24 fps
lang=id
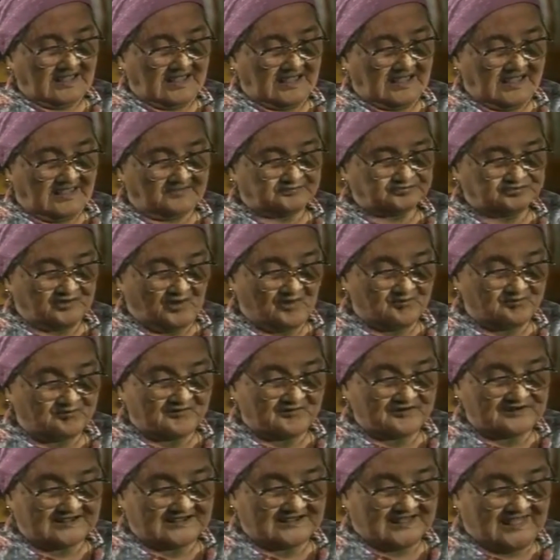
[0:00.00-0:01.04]

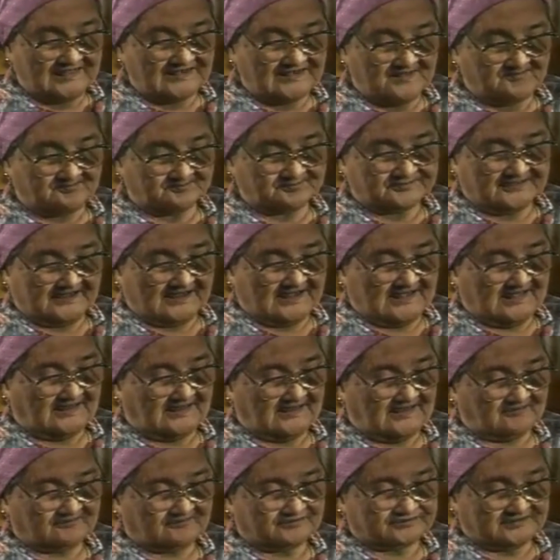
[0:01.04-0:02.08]
ataupun karam tengah
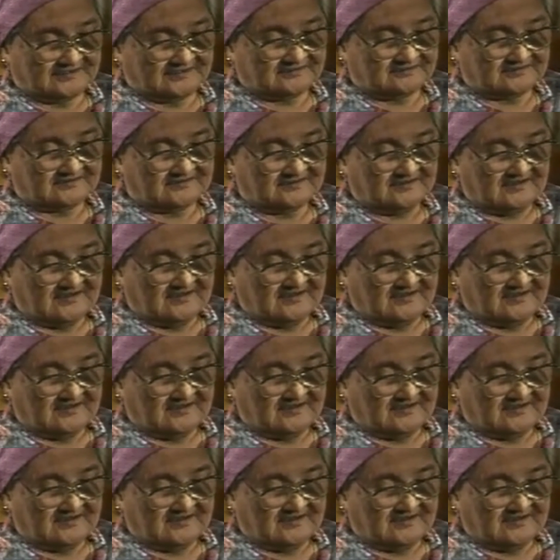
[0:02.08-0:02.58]
lautan.